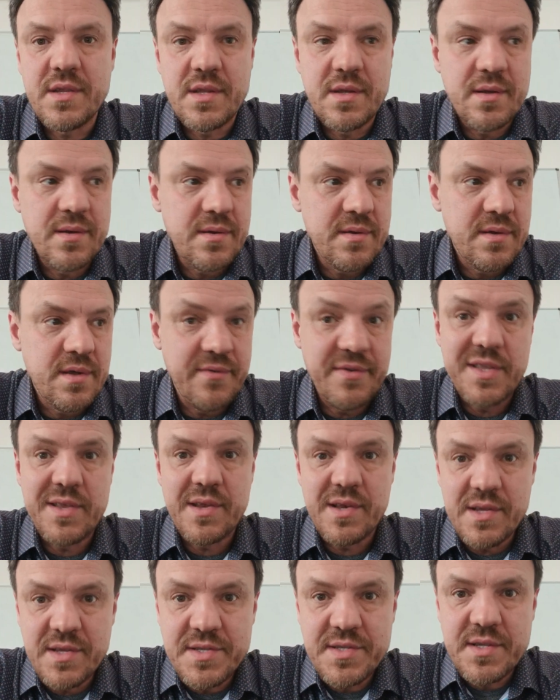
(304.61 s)
– это
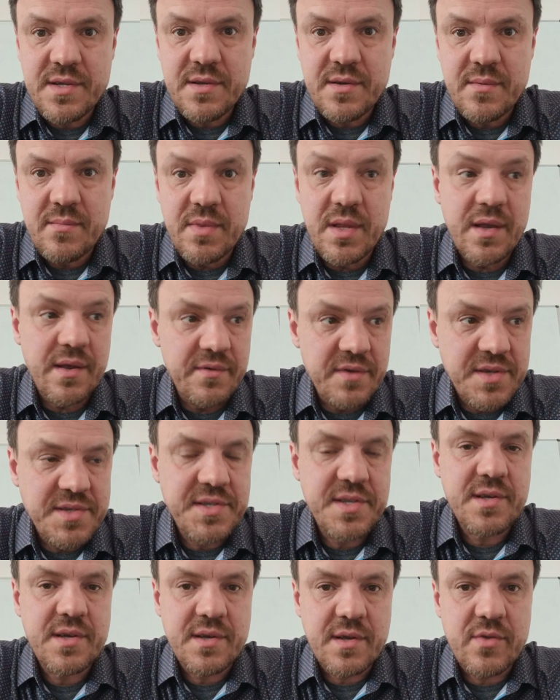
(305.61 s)
евангелист,
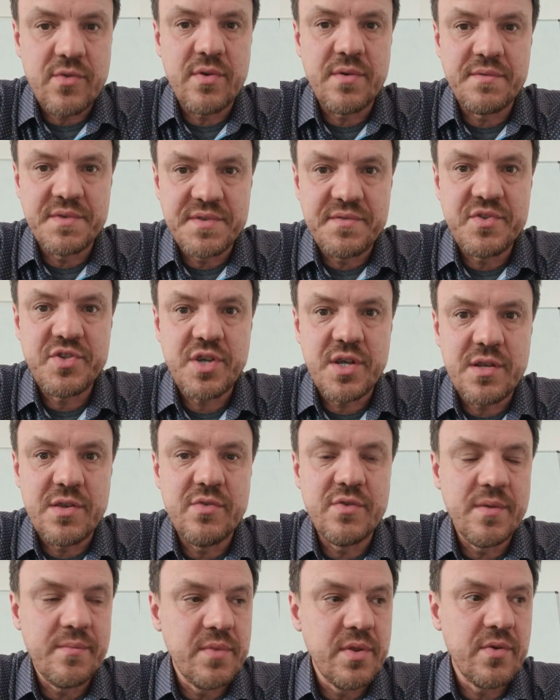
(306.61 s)
благовестник, который возвещает
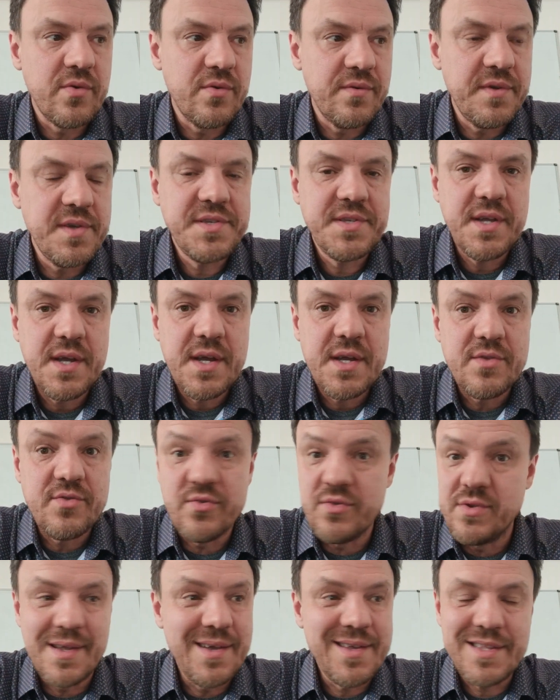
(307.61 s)
людям благую весть,
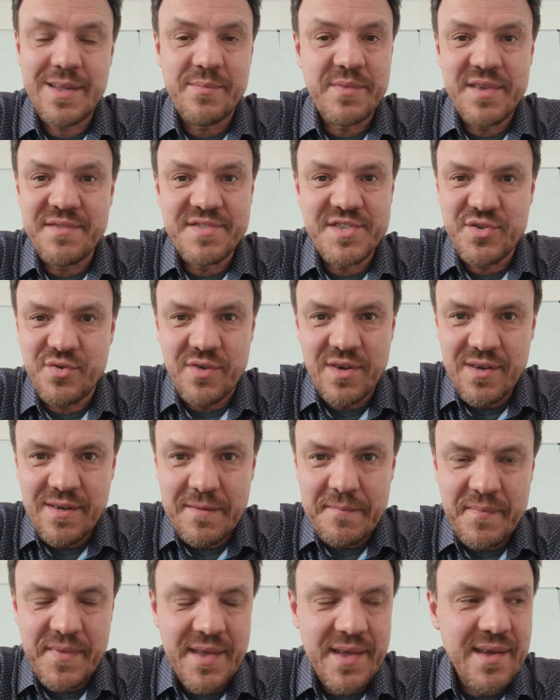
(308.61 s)
но на этом не все.
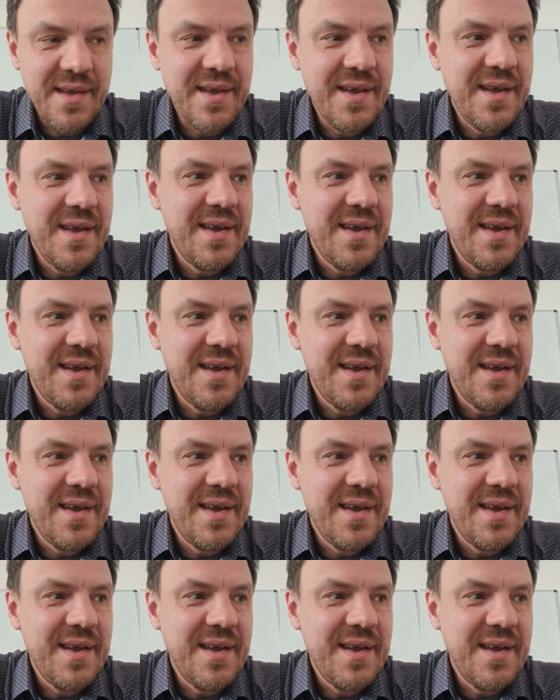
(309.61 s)
Да?